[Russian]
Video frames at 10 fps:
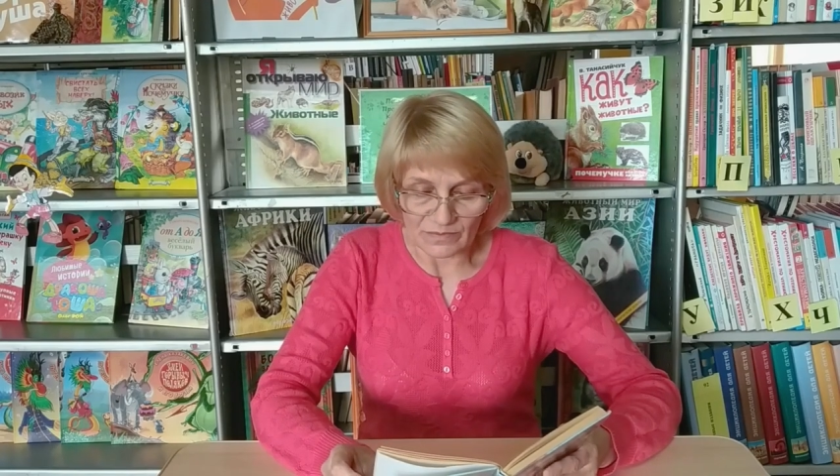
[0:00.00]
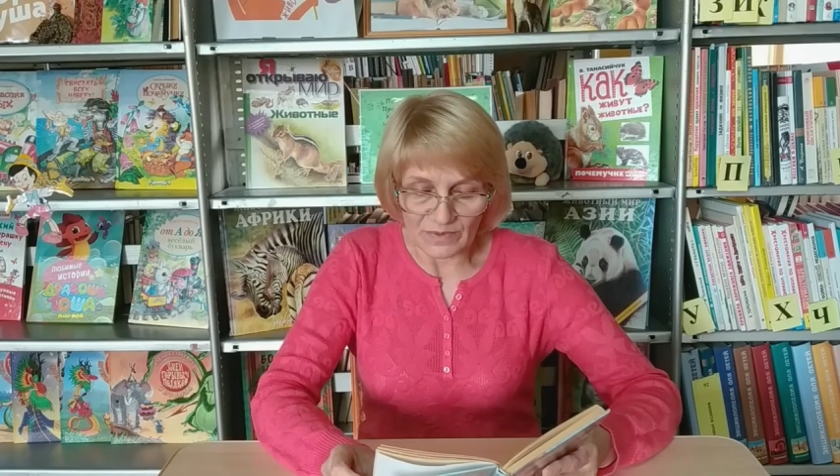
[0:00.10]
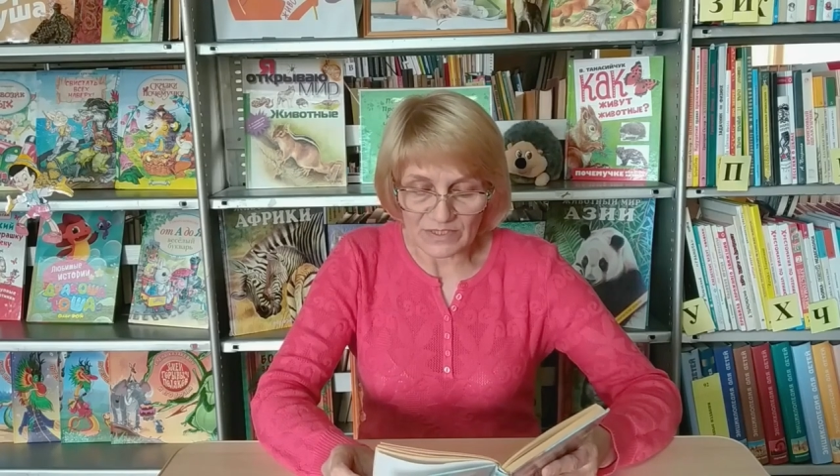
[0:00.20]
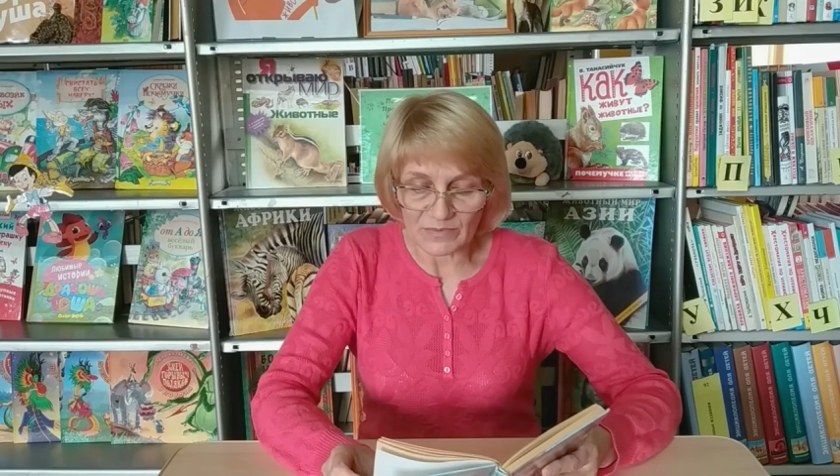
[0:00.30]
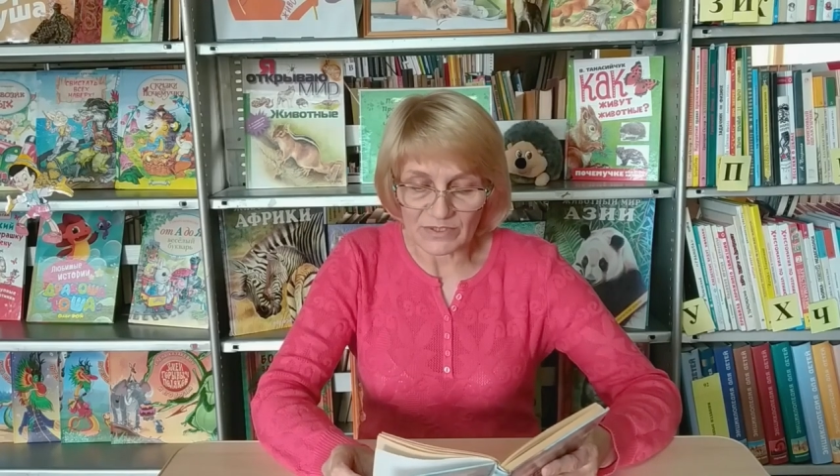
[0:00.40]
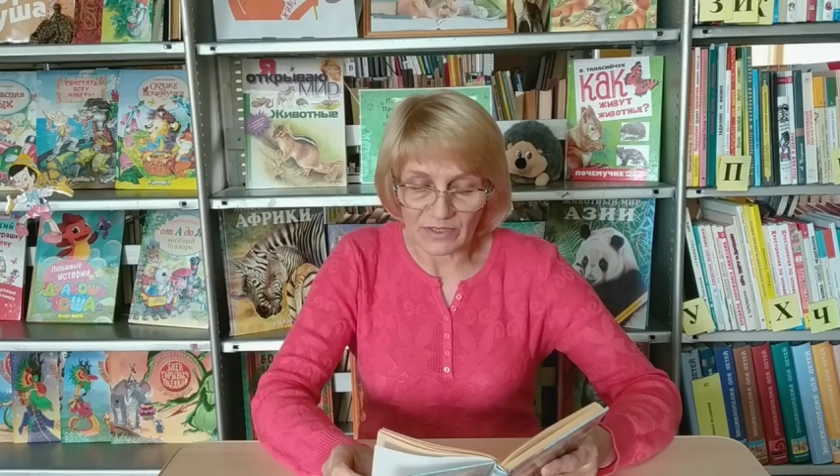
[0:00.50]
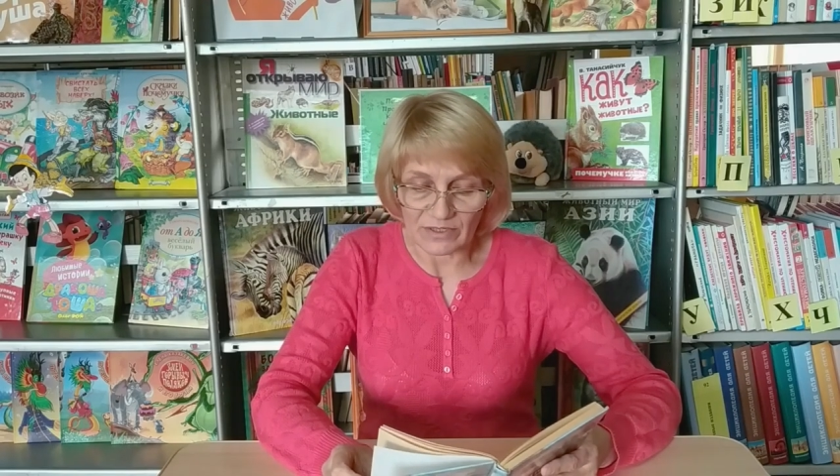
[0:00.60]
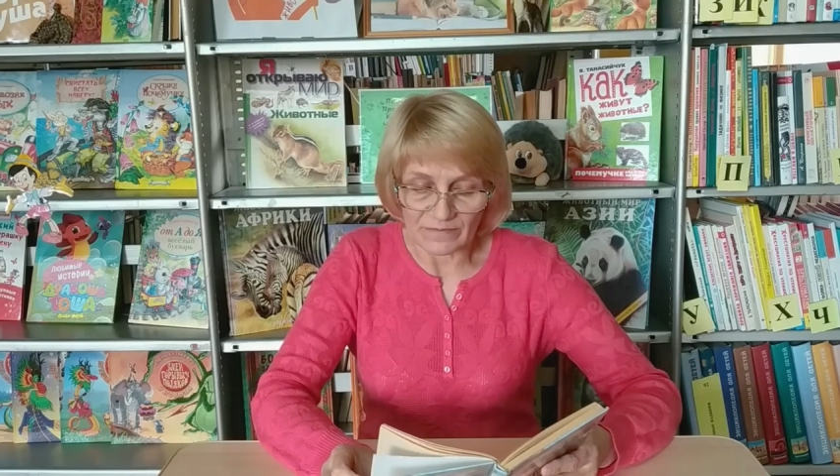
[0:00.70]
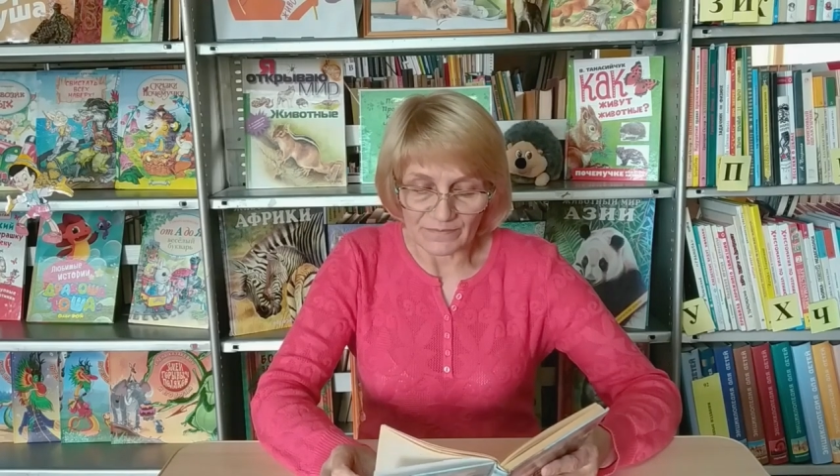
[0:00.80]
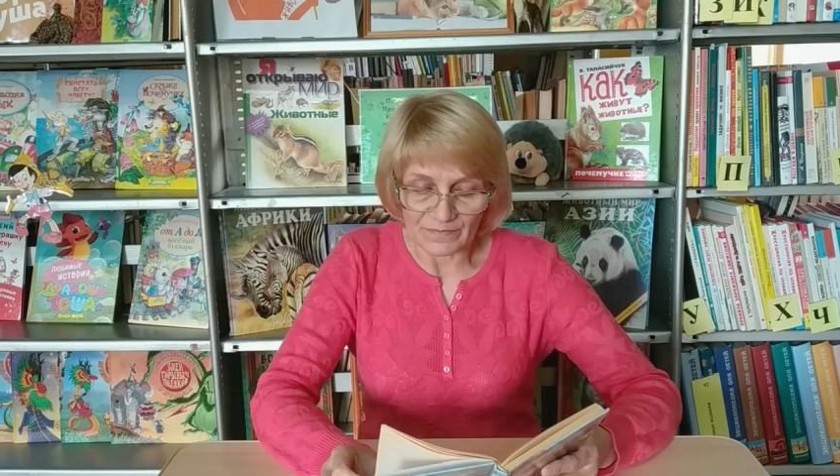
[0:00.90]

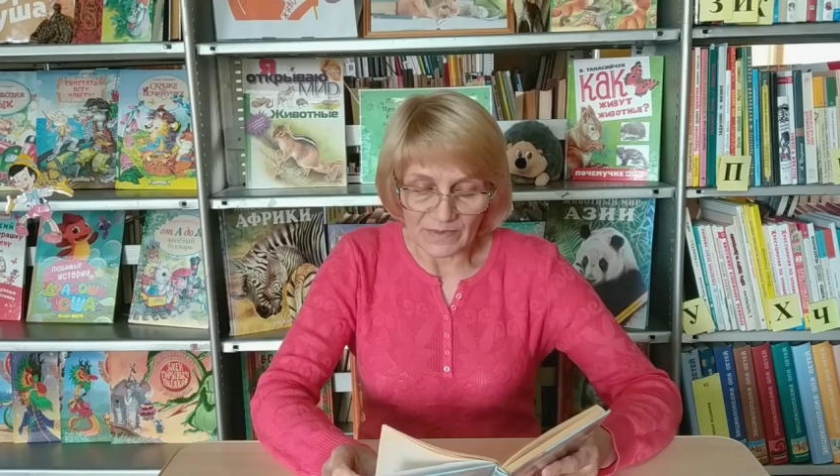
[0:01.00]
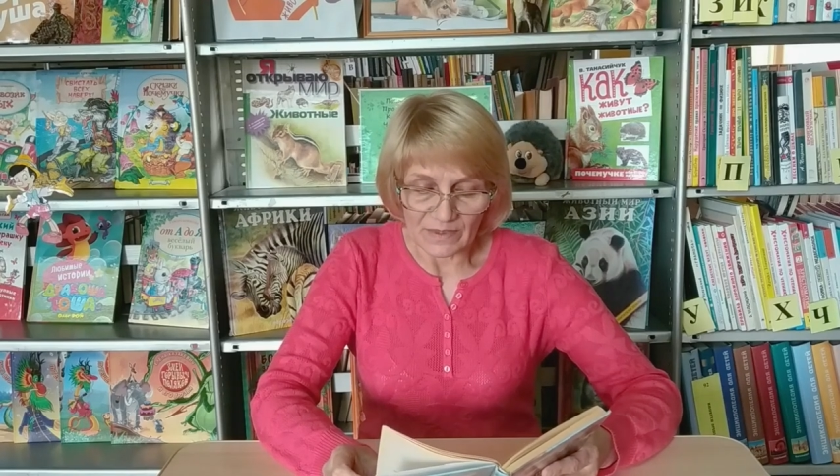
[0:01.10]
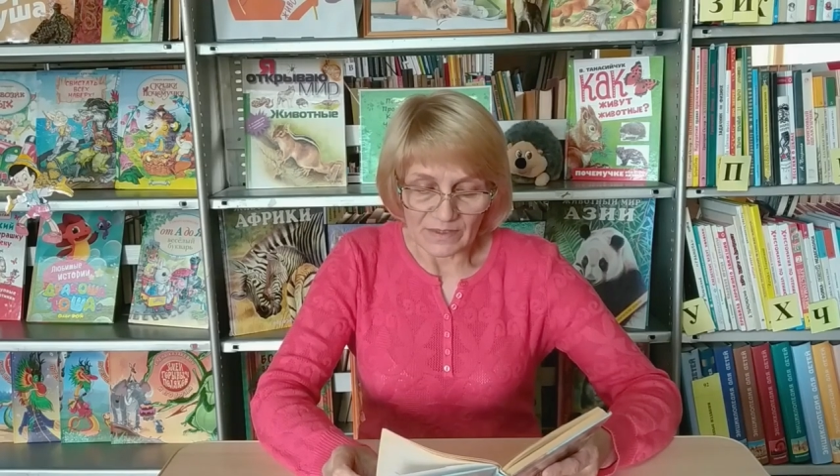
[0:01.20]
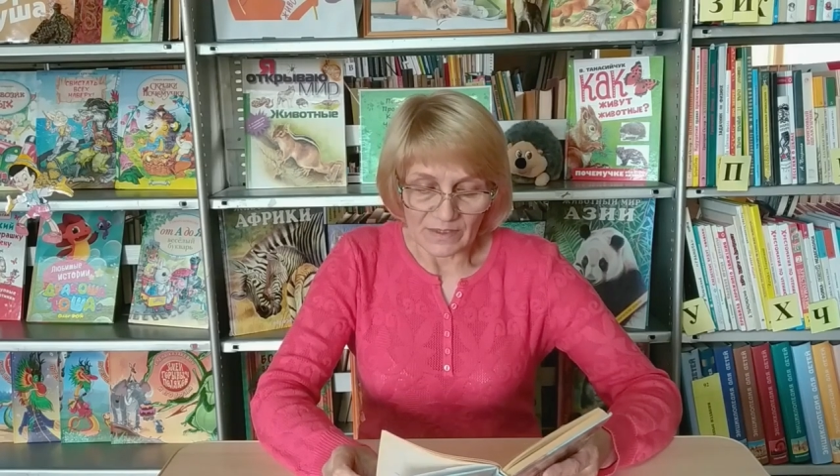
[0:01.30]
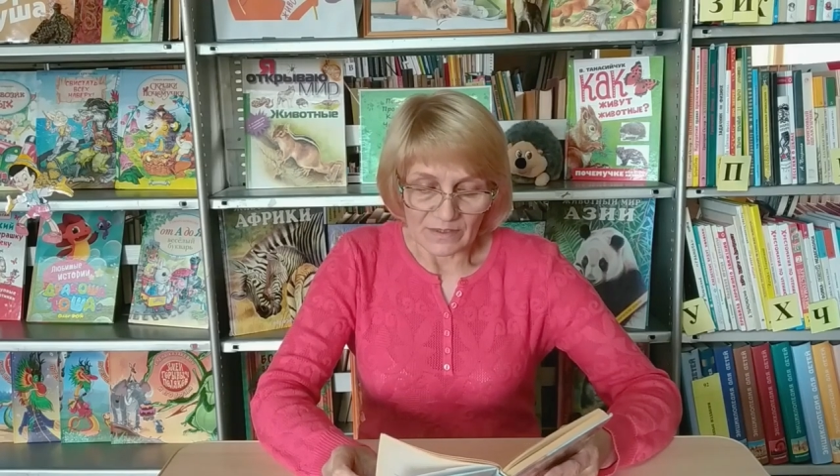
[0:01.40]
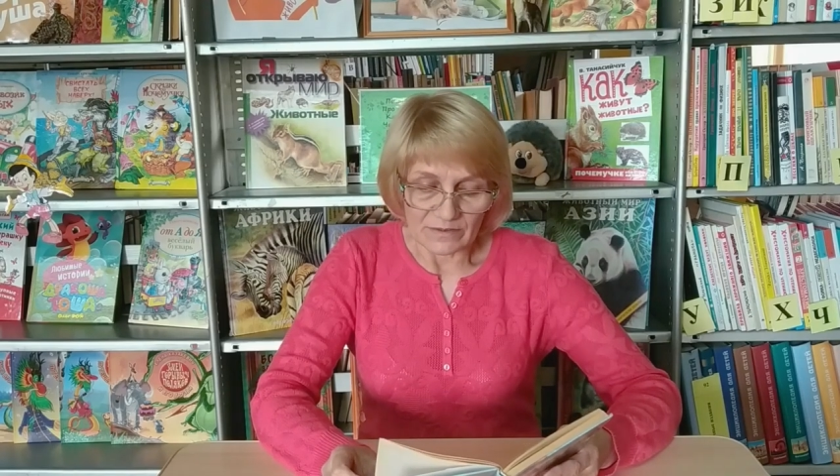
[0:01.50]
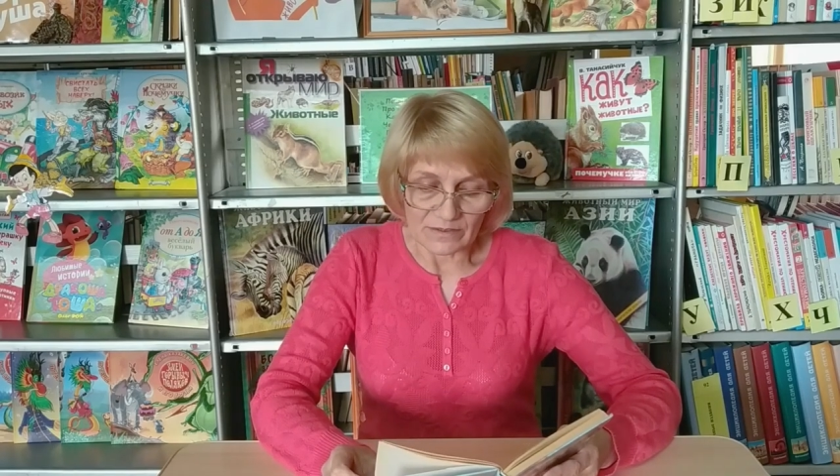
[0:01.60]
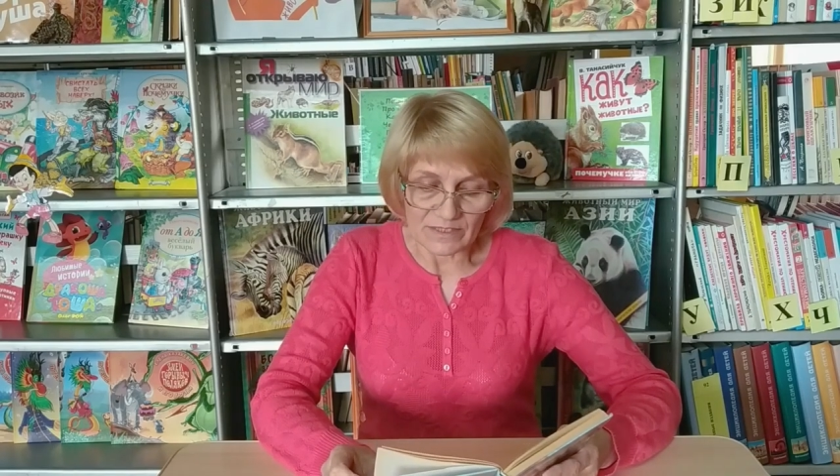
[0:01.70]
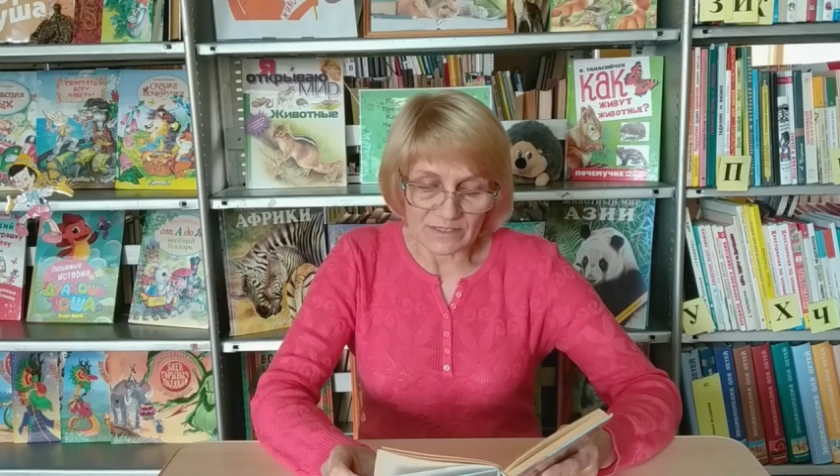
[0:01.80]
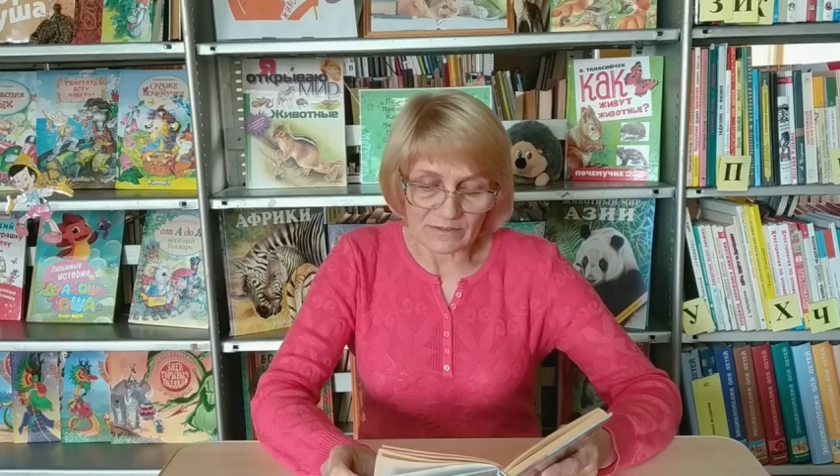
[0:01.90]
«посмотри». Не
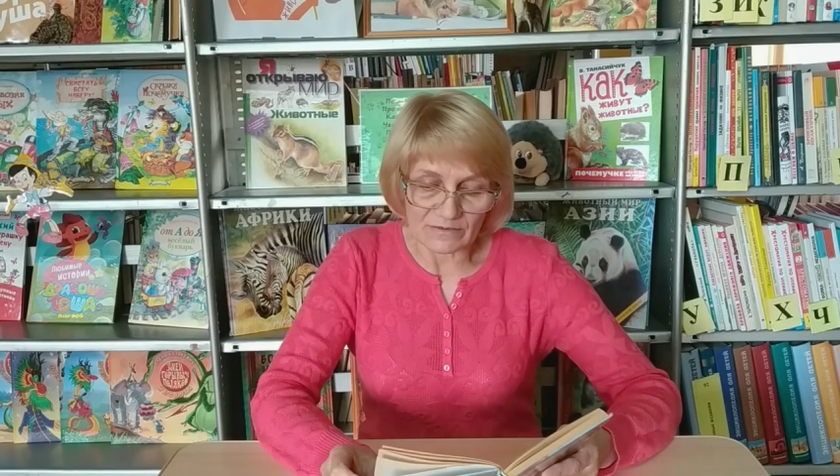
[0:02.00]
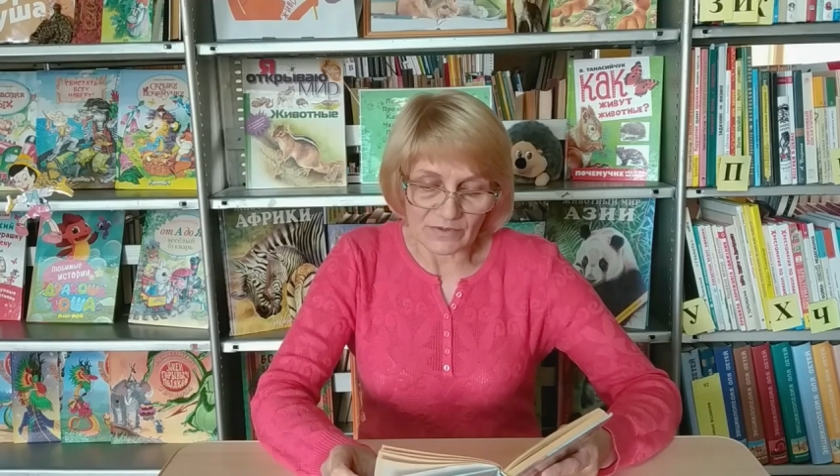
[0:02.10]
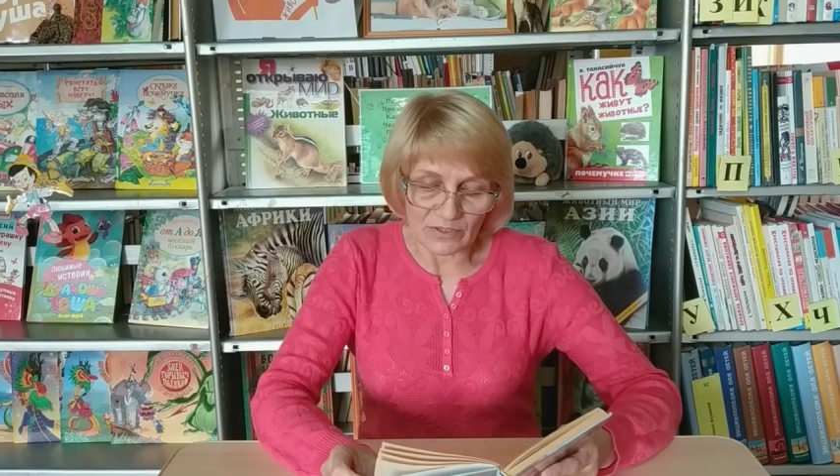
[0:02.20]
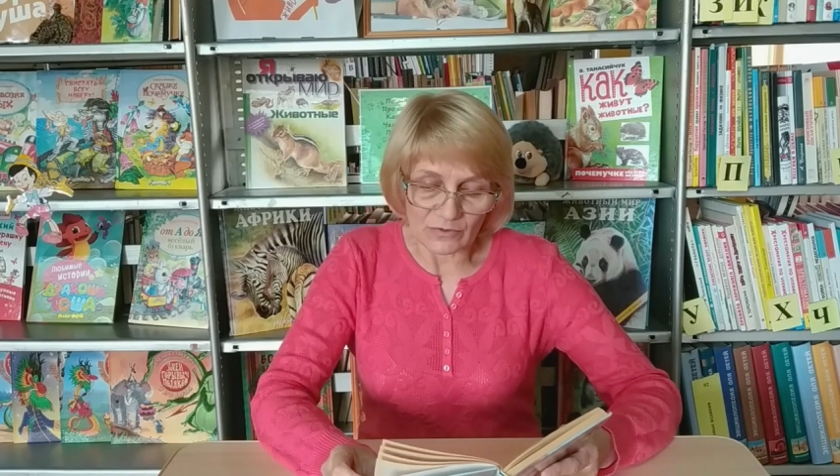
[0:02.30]
расседлывая